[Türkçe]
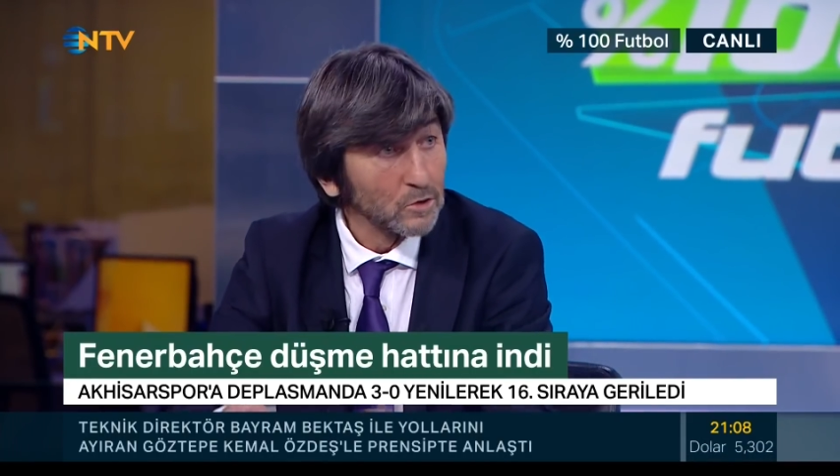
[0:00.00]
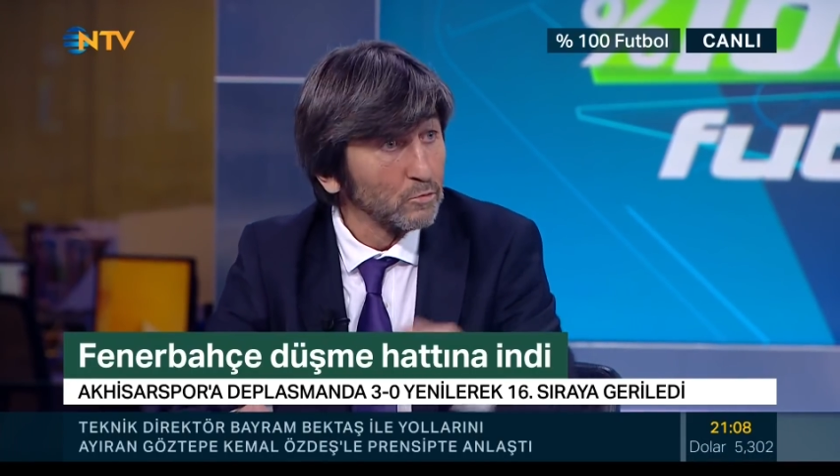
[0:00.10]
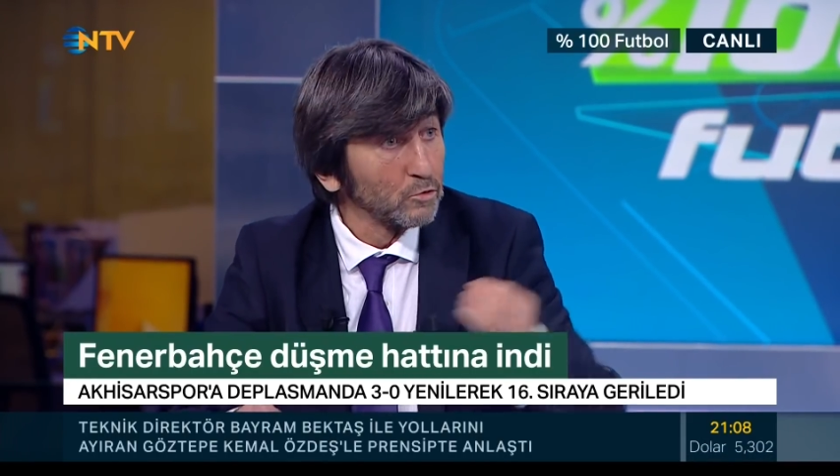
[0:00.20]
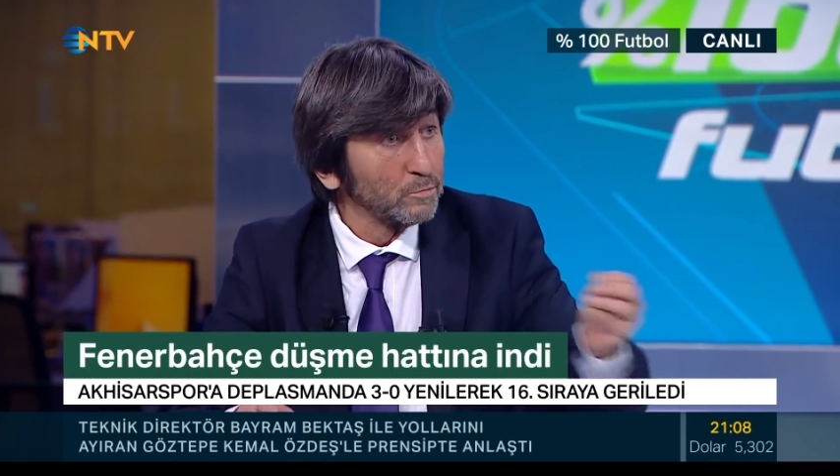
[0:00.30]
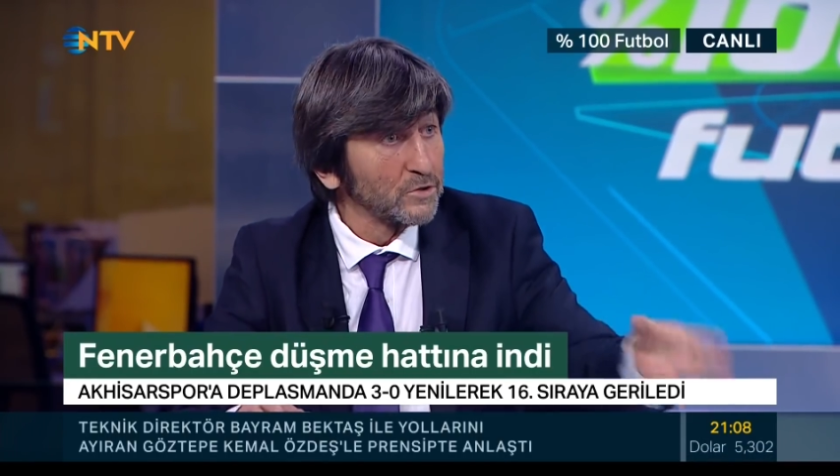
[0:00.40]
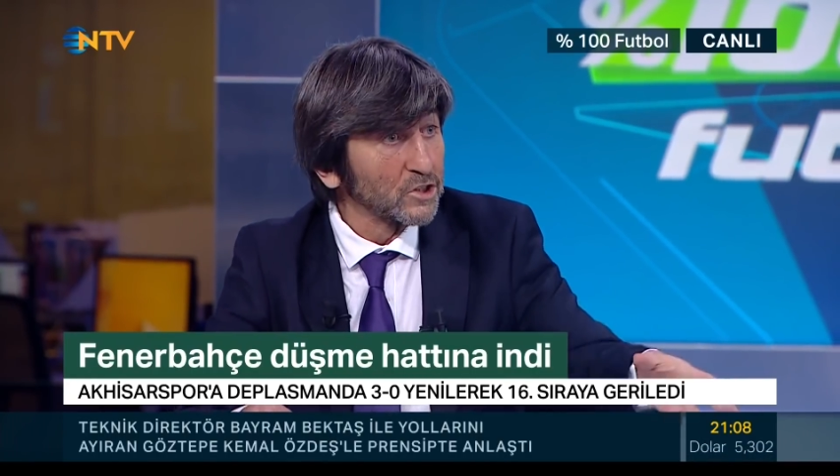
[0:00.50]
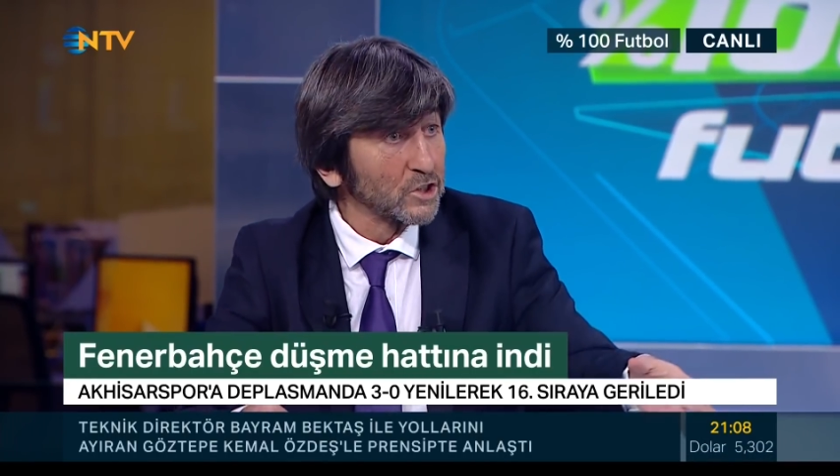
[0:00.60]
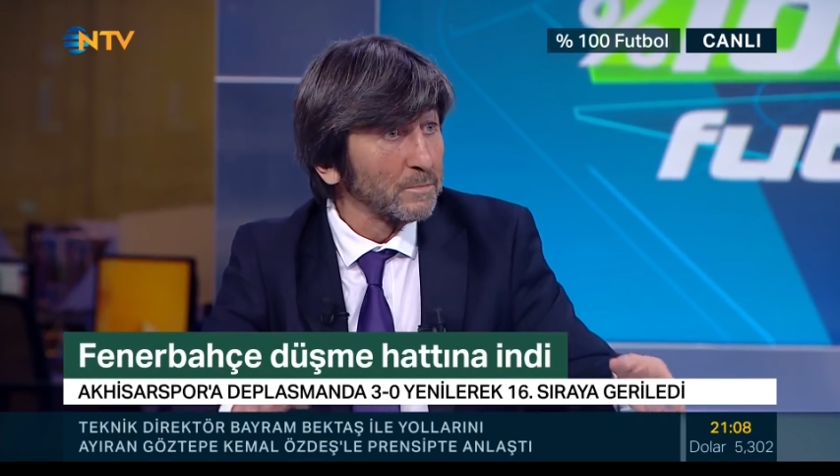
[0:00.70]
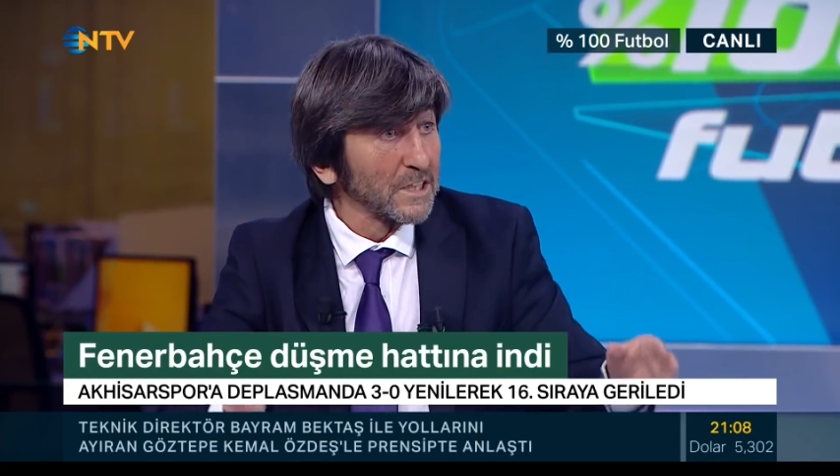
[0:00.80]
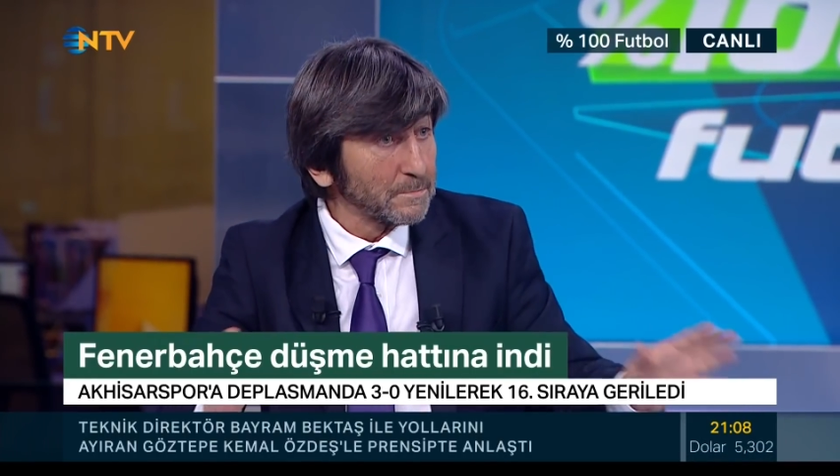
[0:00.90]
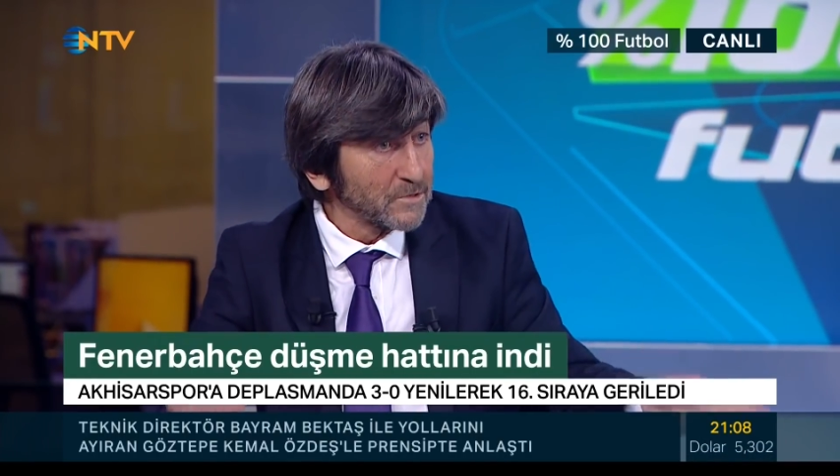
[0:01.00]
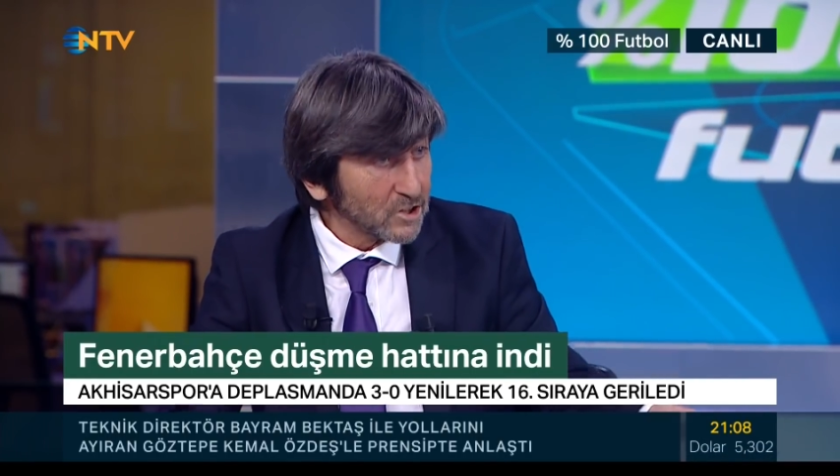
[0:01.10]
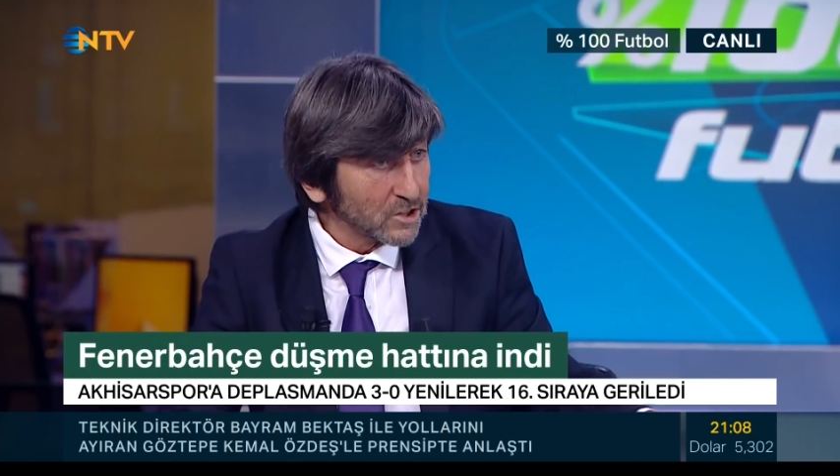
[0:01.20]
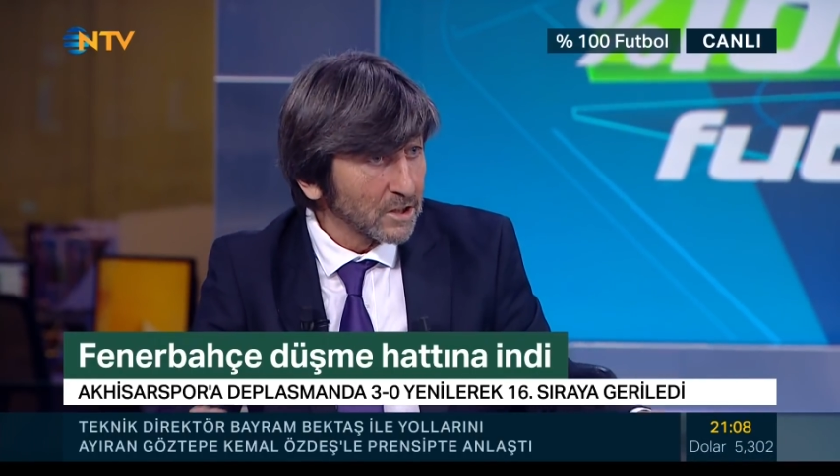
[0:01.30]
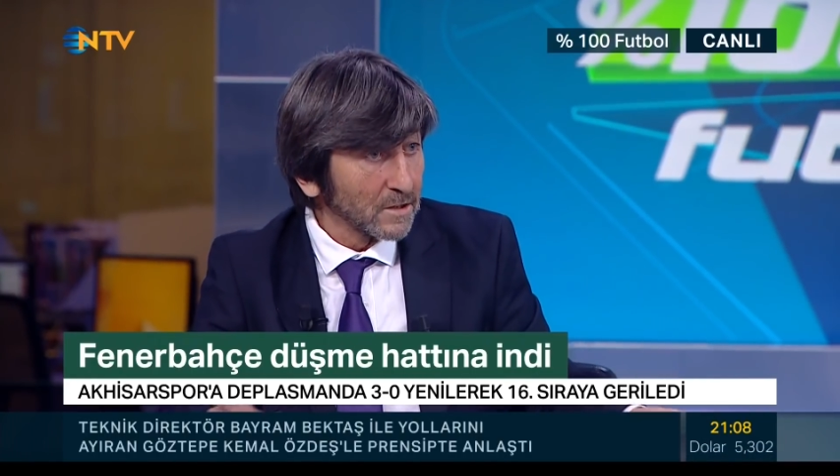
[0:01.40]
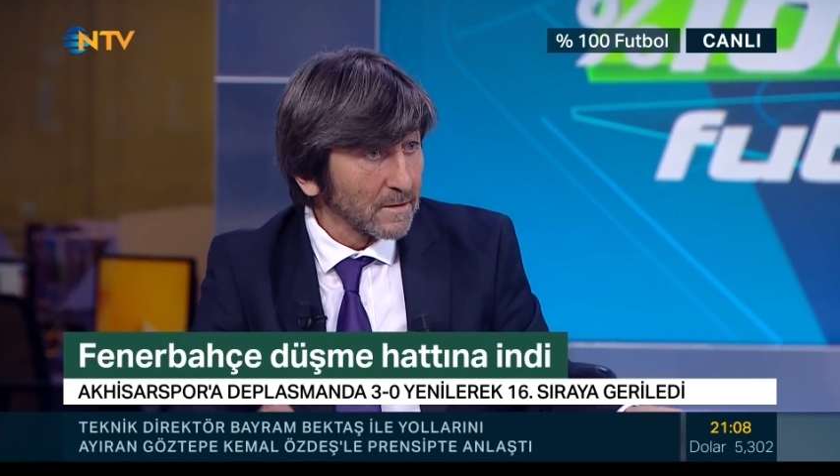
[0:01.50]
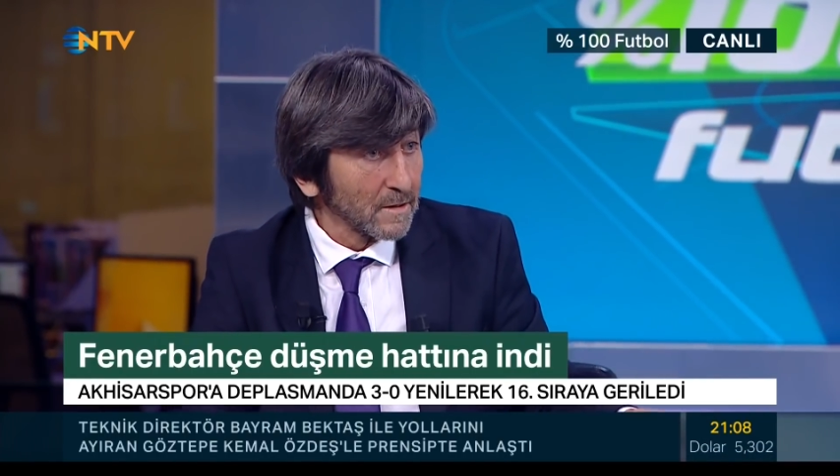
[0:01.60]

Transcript: üç mü çıktı, beş mi çıktı?